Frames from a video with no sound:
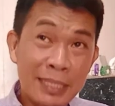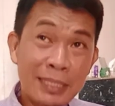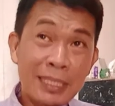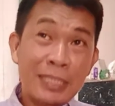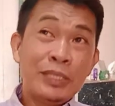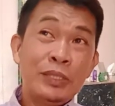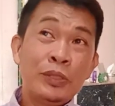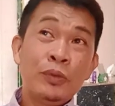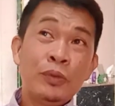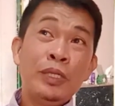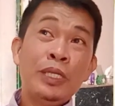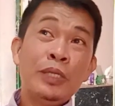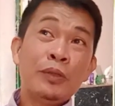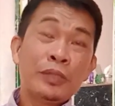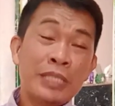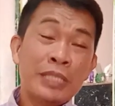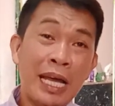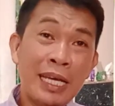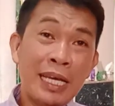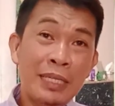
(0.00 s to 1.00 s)
bahay ng
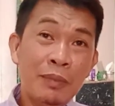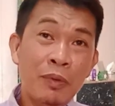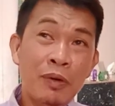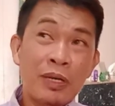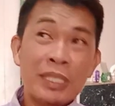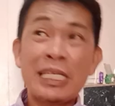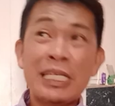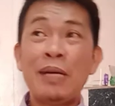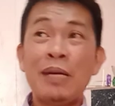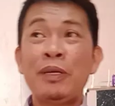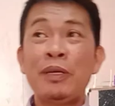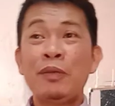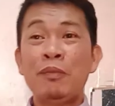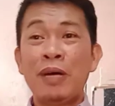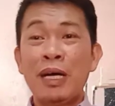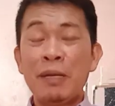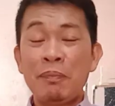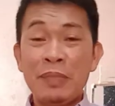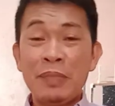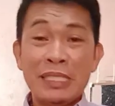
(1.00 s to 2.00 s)
tsuhin o tsahin mo
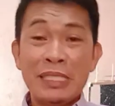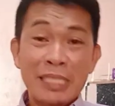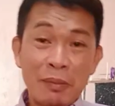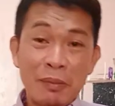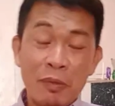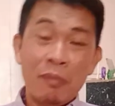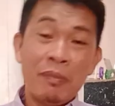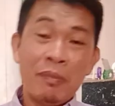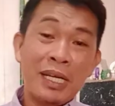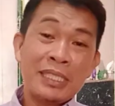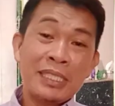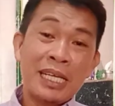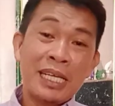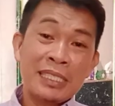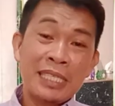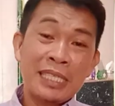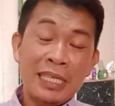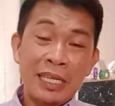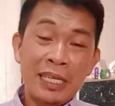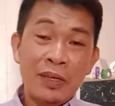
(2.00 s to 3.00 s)
kasama yung mga pinsan mong
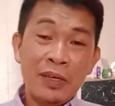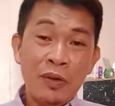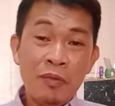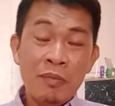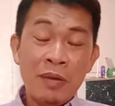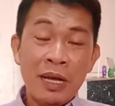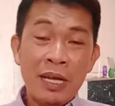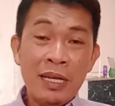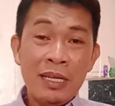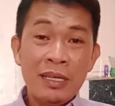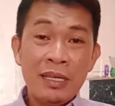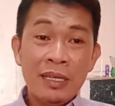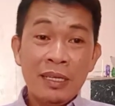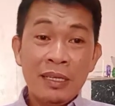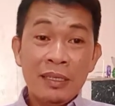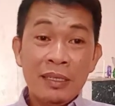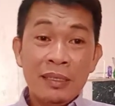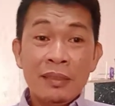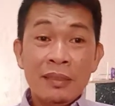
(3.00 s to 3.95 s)
mga saksi ni Jehovah,